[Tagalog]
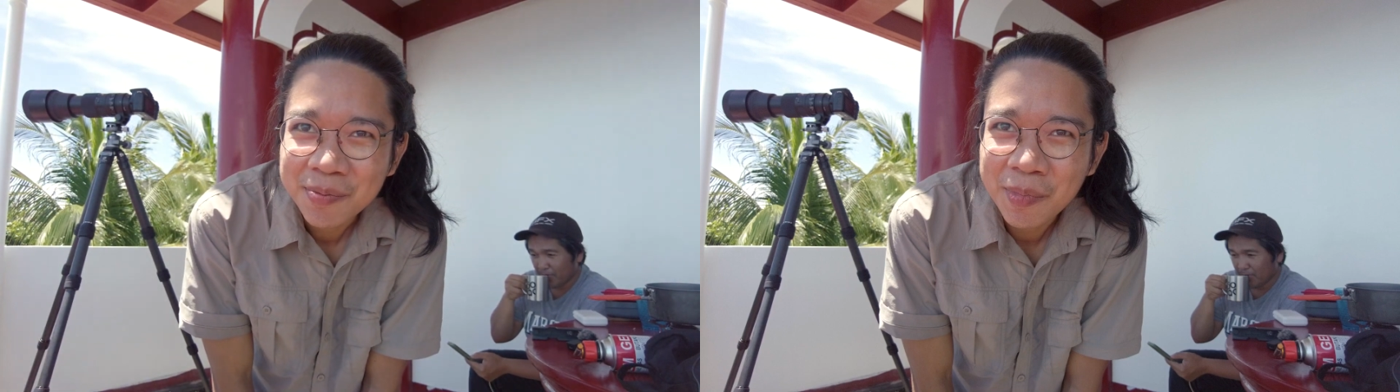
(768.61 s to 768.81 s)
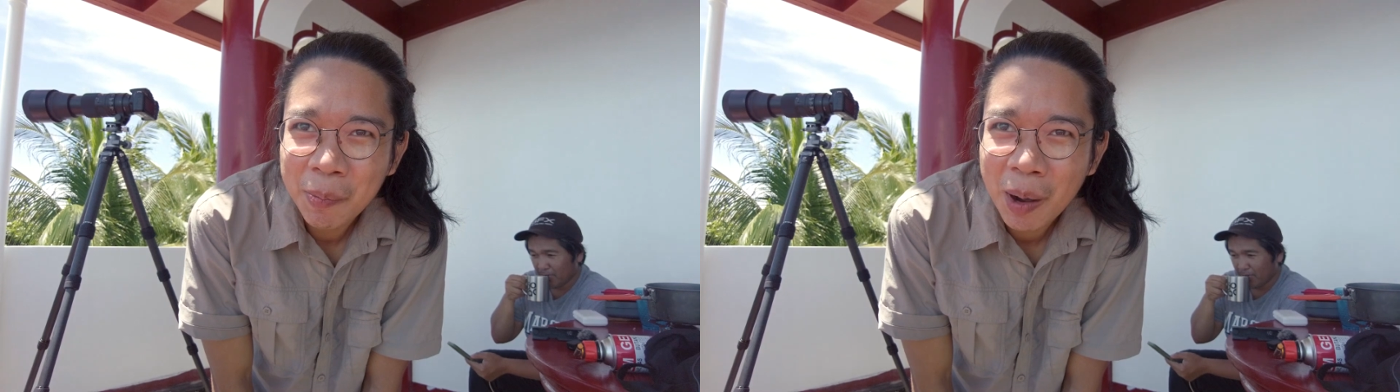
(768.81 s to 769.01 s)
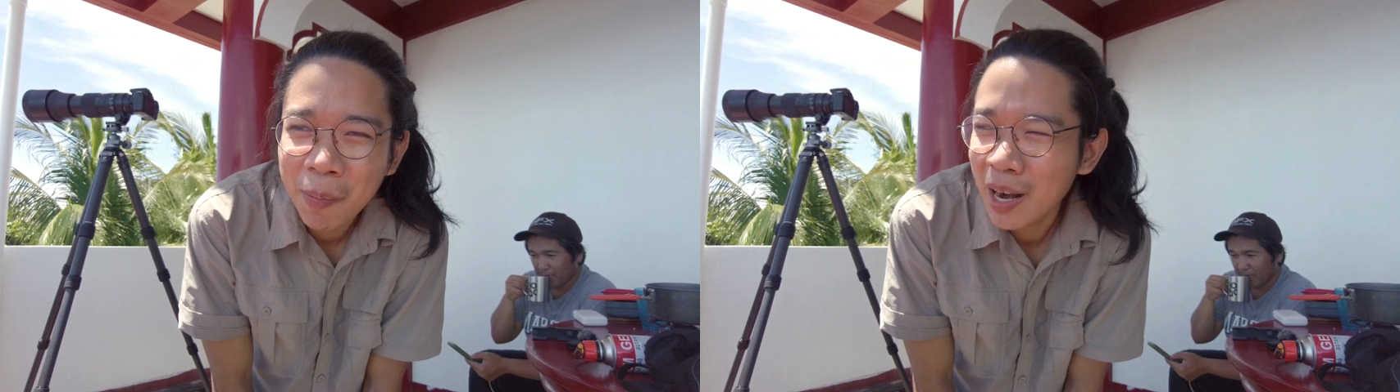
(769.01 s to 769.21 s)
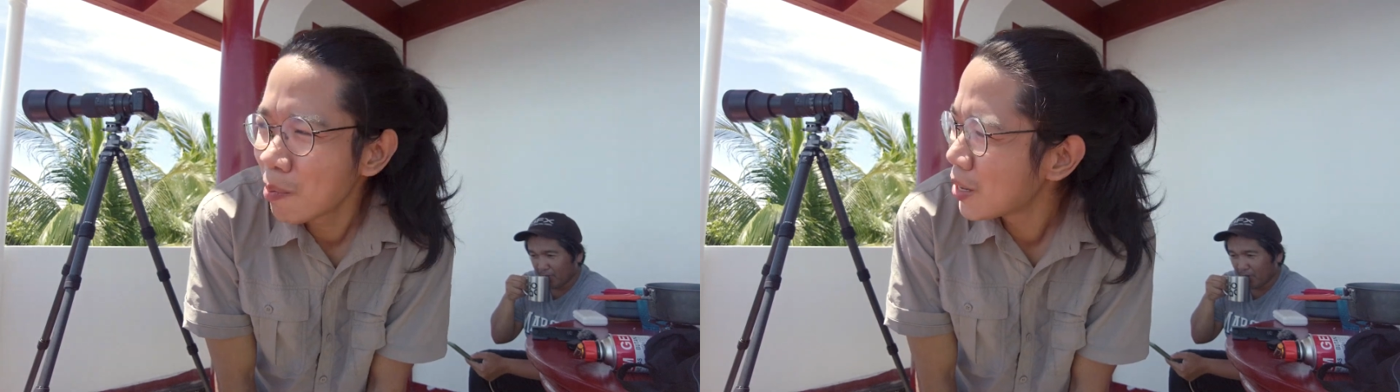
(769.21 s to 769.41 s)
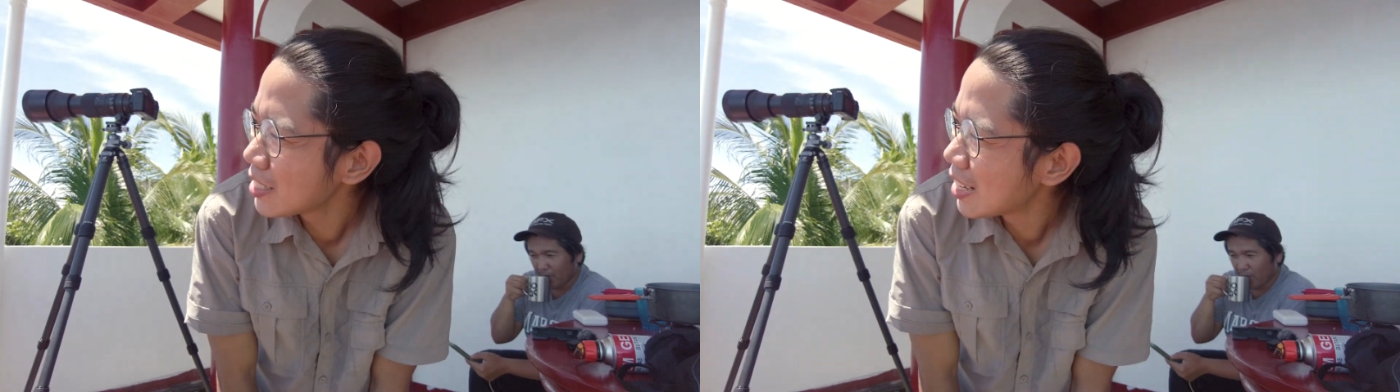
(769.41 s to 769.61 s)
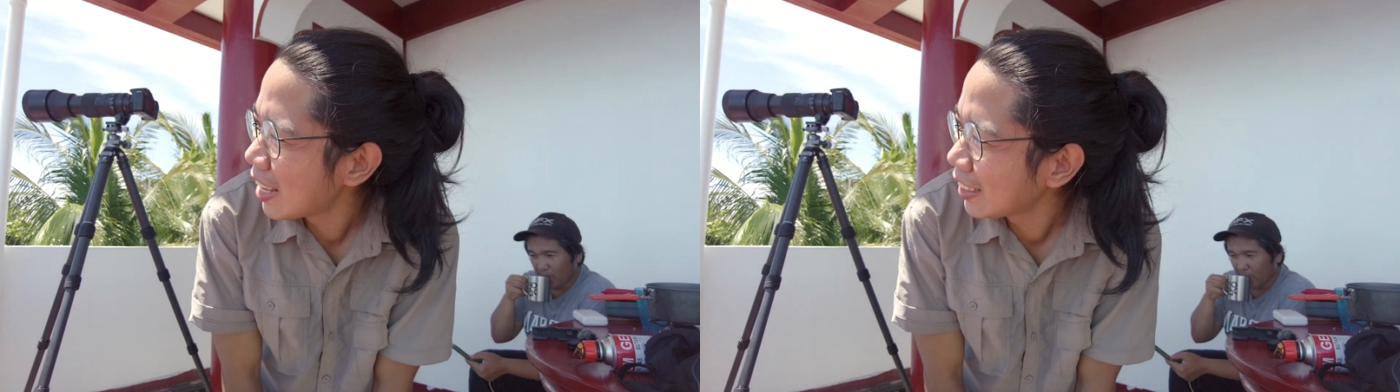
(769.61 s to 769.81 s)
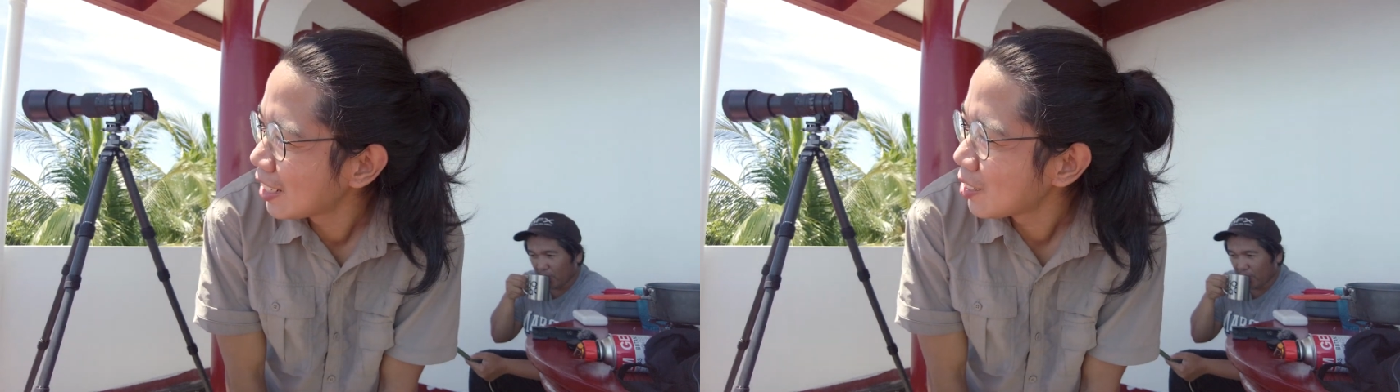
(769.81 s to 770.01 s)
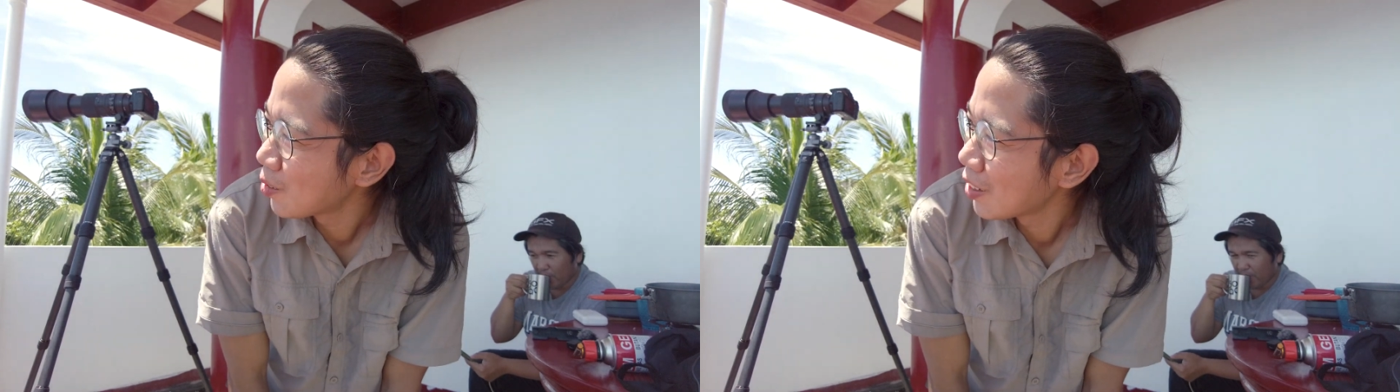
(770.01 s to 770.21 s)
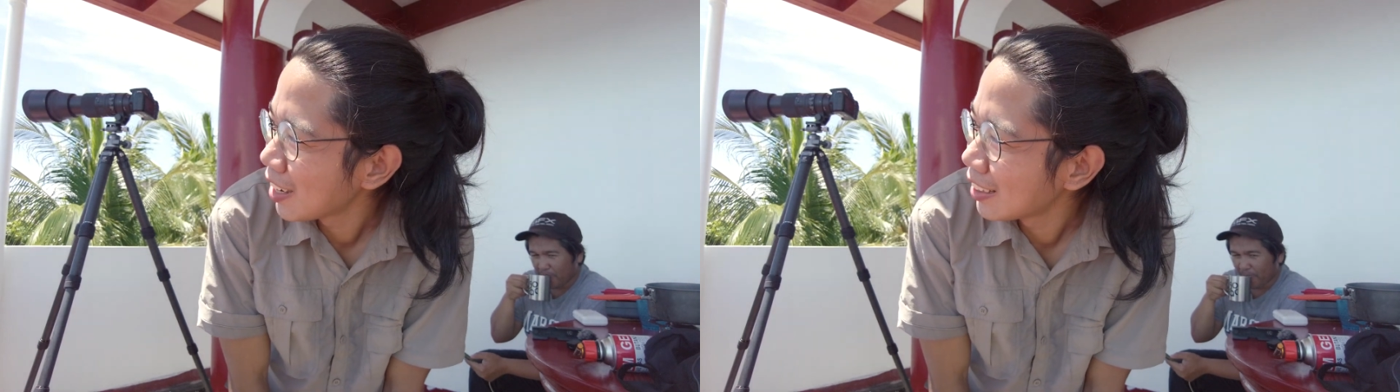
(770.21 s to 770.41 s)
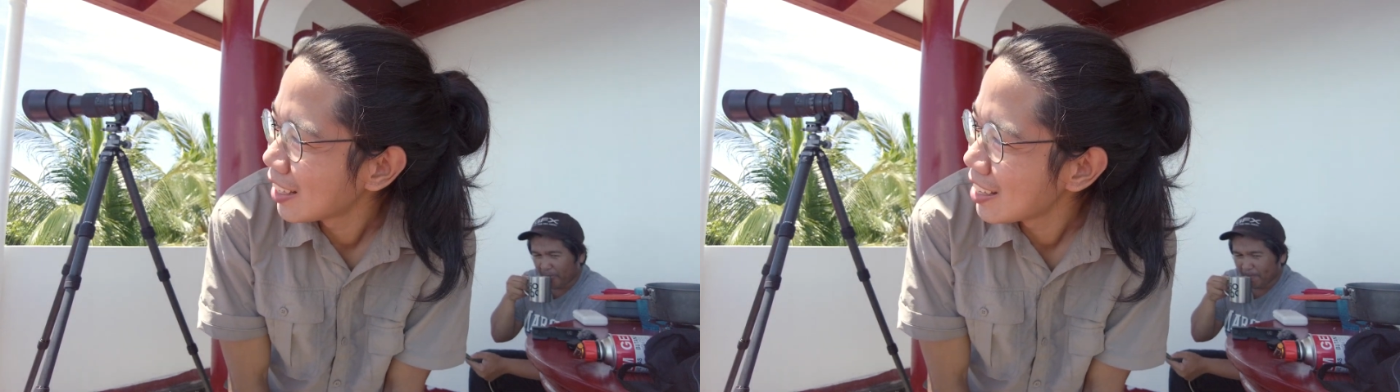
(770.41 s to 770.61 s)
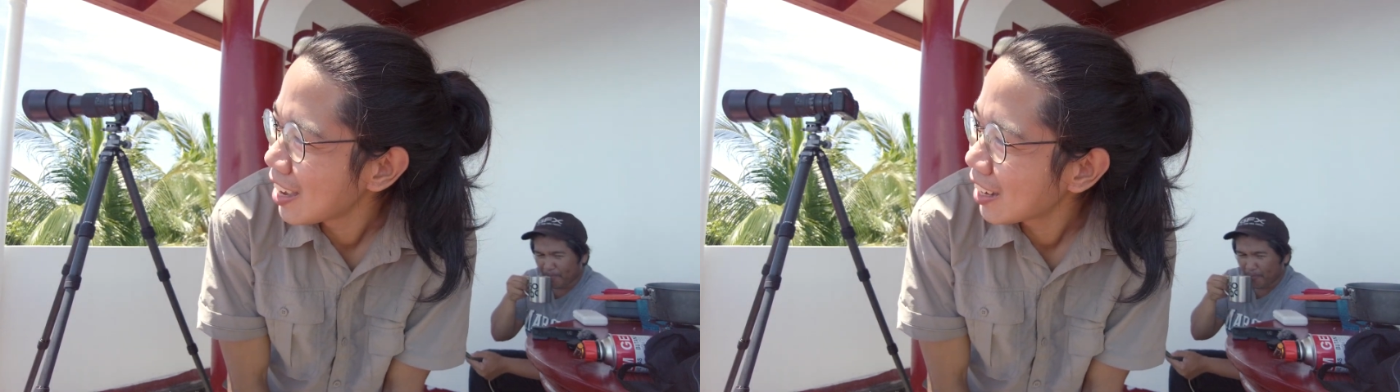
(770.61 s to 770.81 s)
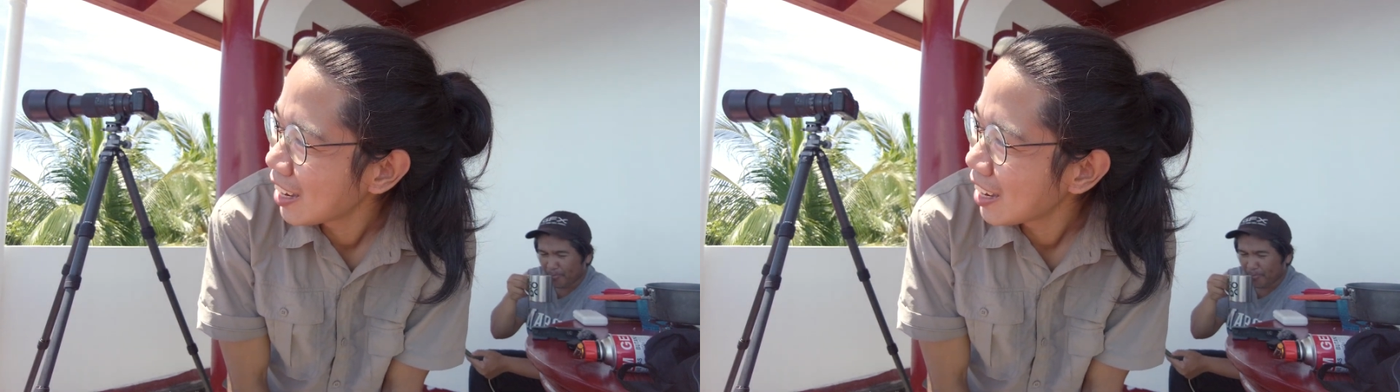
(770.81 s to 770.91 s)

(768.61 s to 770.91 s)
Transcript: mapapalabas natin yung ganda niya